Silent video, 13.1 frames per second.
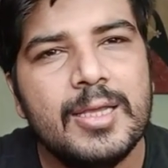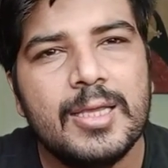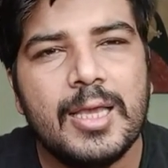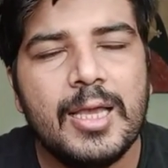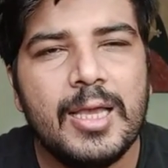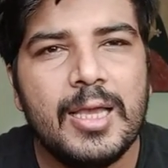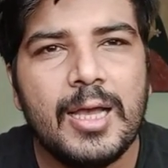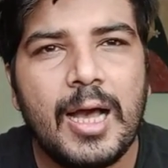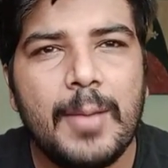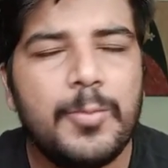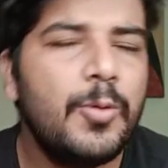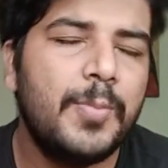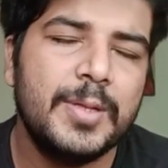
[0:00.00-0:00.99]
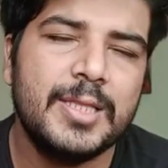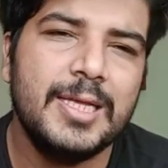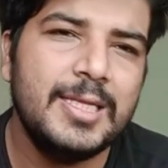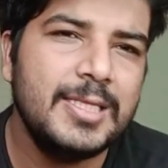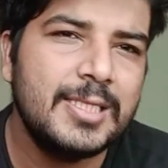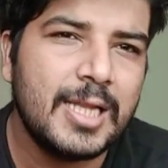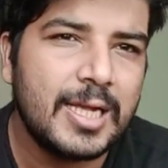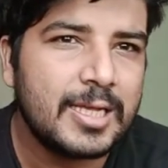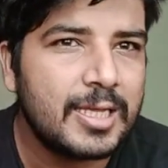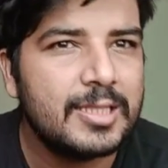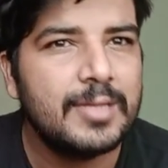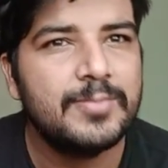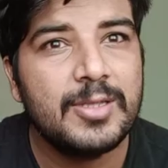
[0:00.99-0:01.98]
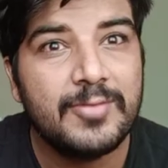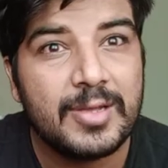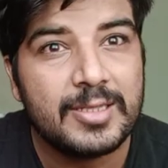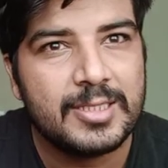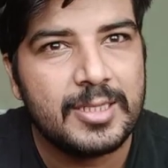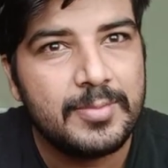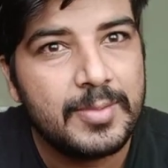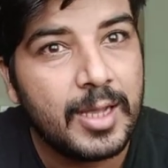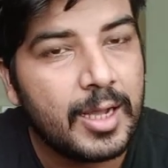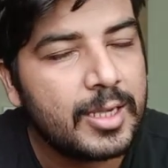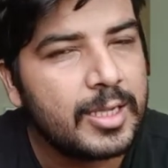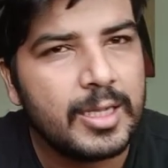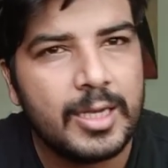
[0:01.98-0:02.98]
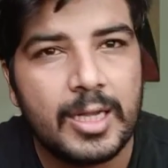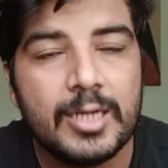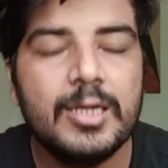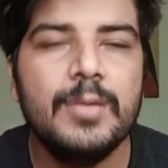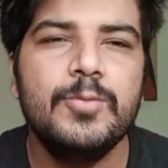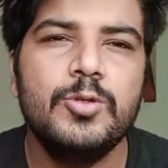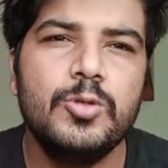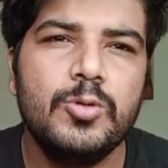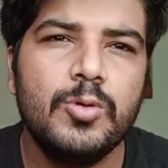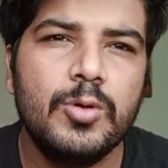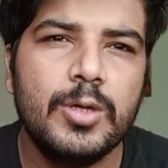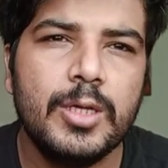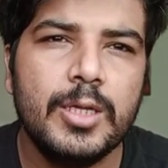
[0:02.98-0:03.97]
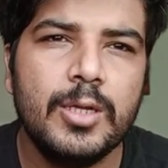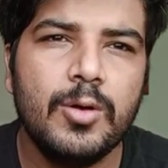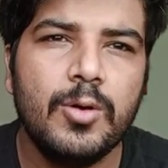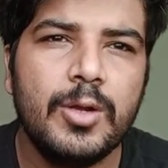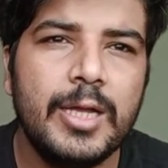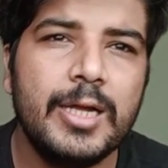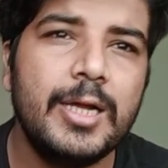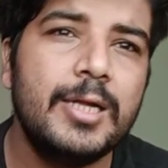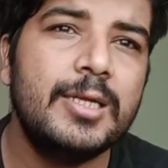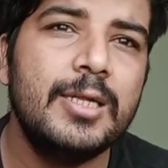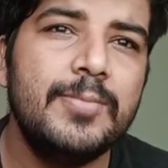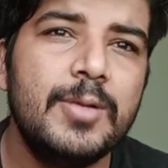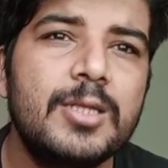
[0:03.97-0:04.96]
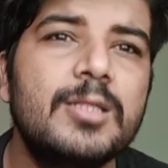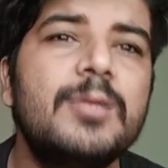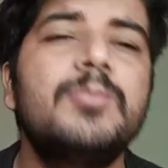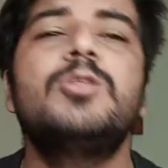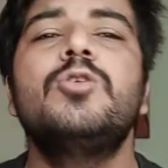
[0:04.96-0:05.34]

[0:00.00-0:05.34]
कि आपको पता ही नहीं चला कि एकदम से वैक्सीन भी आ गई लगना भी शुरू हो गई और एक कंट्री में एकदम